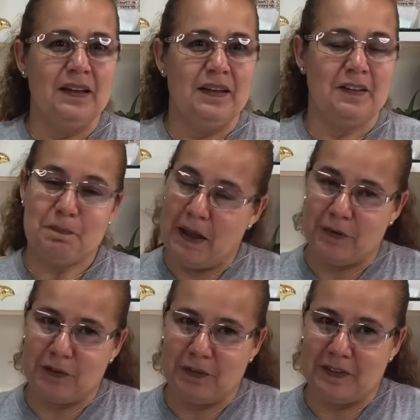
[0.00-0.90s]

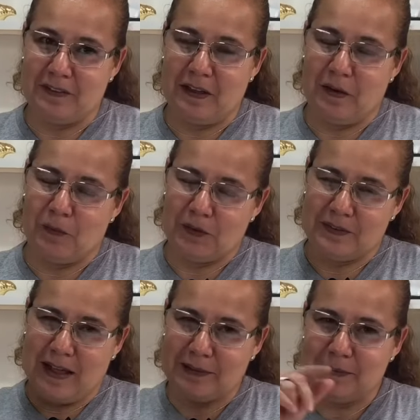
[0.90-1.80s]
Espero que vocês tenham
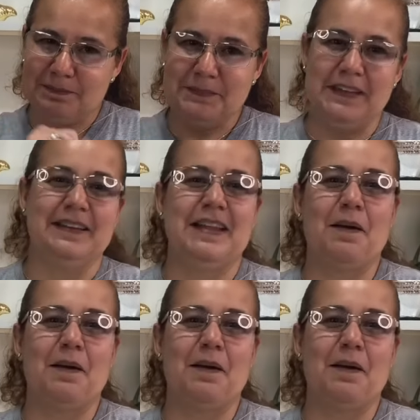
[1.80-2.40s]
gostado e até a